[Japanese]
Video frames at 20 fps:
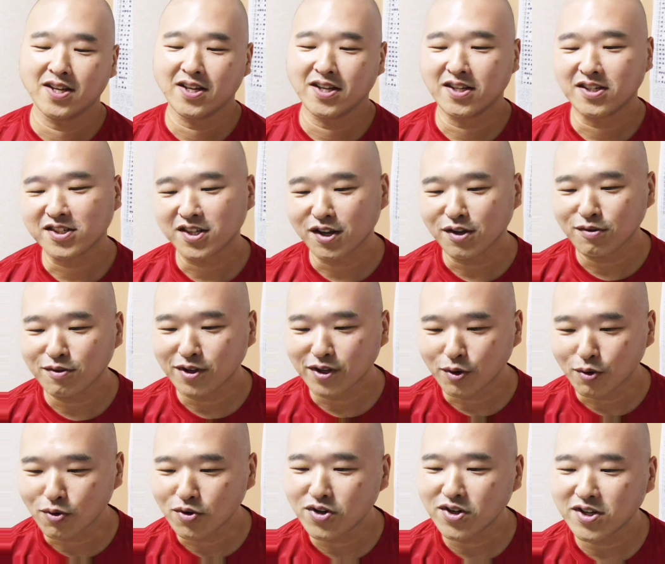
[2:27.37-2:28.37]
え最後は
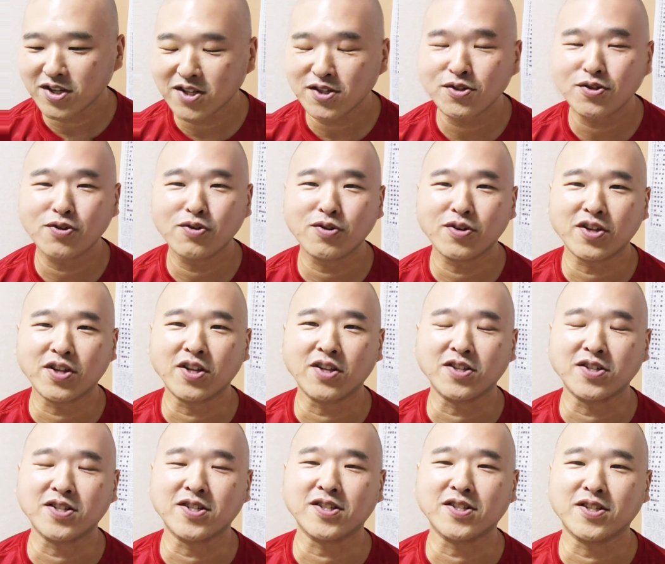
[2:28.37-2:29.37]
ね、送り出すという
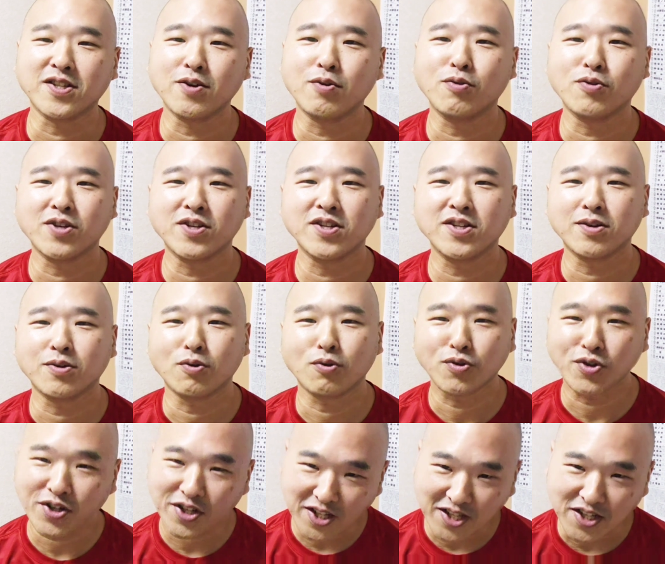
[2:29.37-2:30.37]
形ですね。送り、
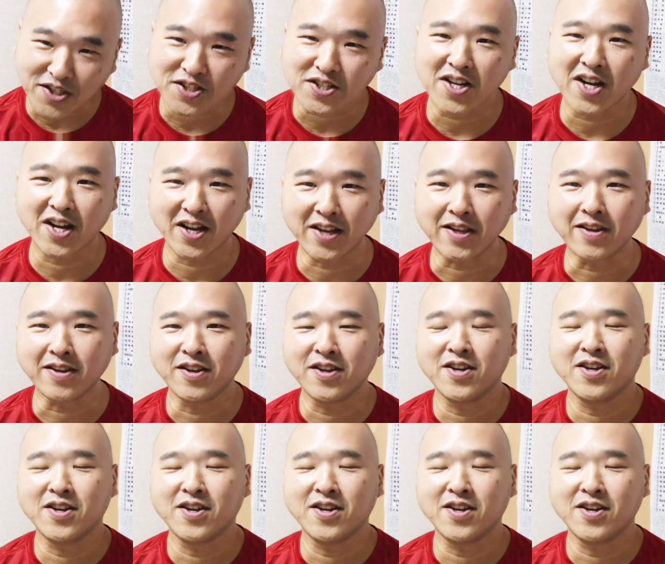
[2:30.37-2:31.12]
送り出し。はい。